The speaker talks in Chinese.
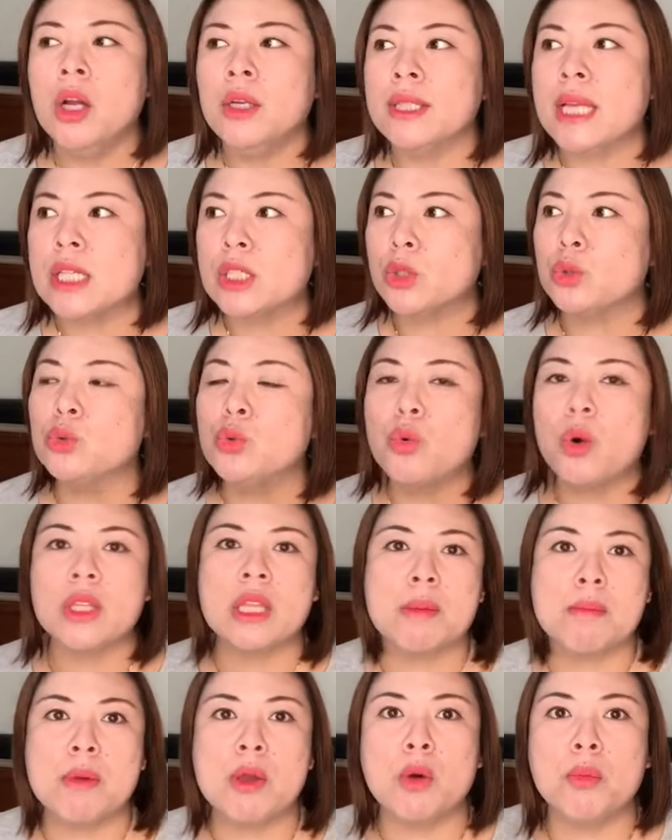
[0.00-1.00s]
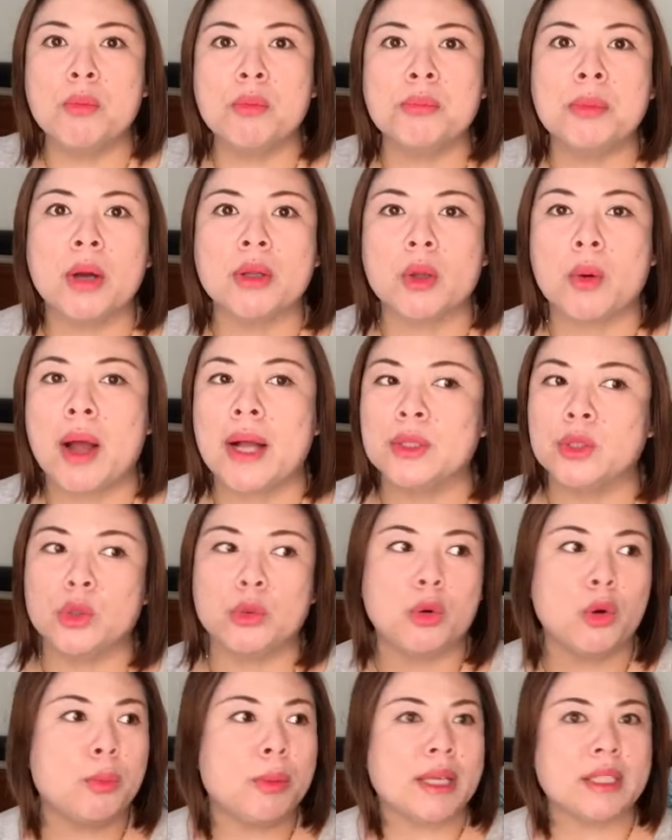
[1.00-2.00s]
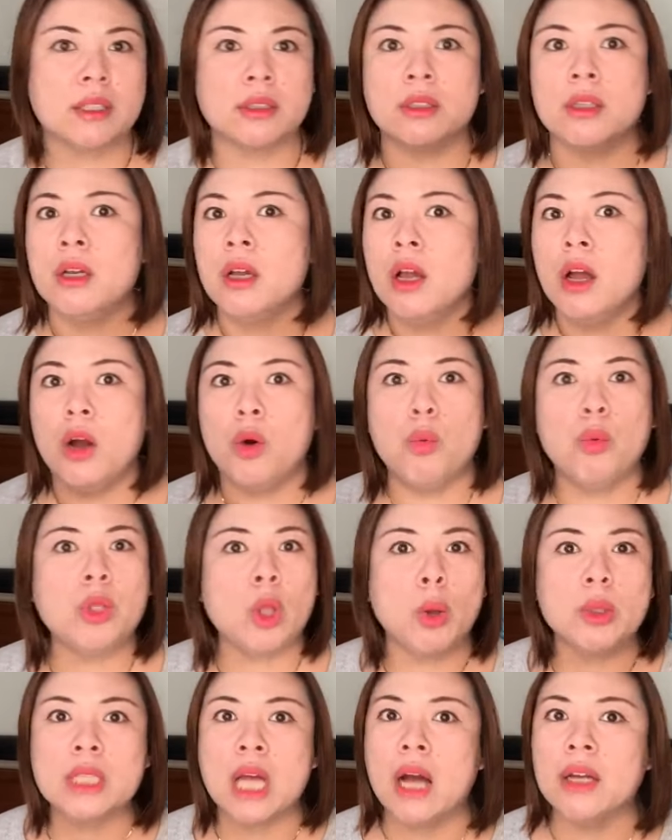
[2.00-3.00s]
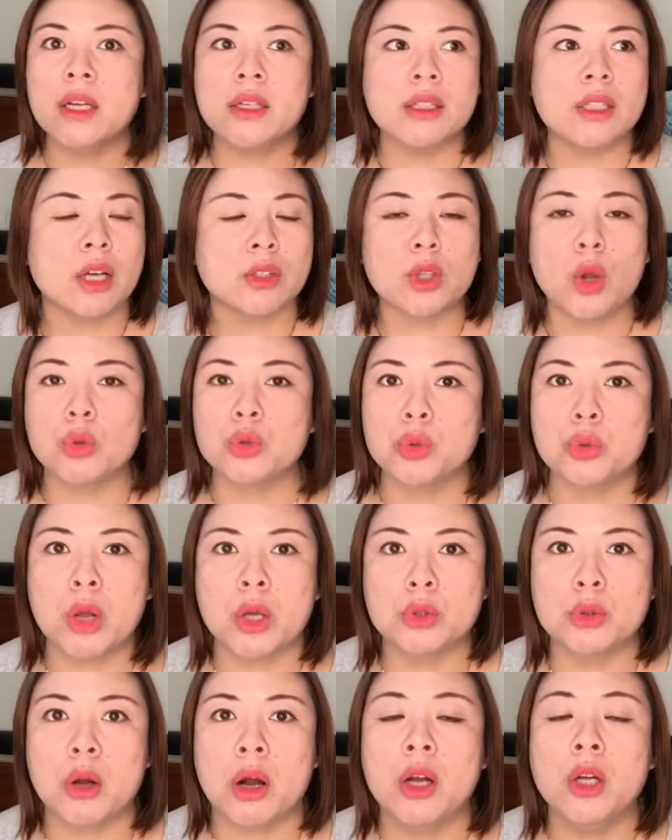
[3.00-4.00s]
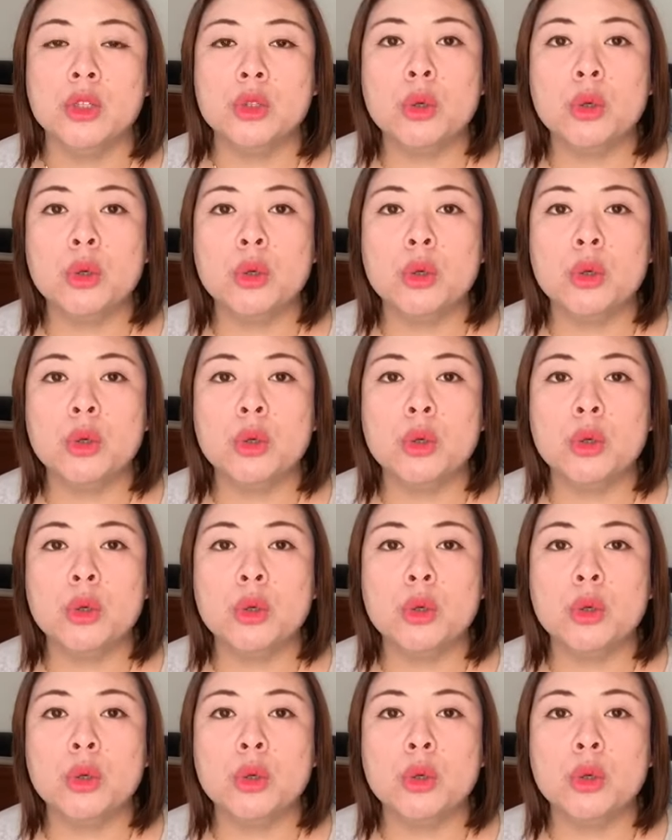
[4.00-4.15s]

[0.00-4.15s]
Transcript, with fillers: 但是如果你没有目标的话，你就会变成无头苍蝇一样到处乱撞，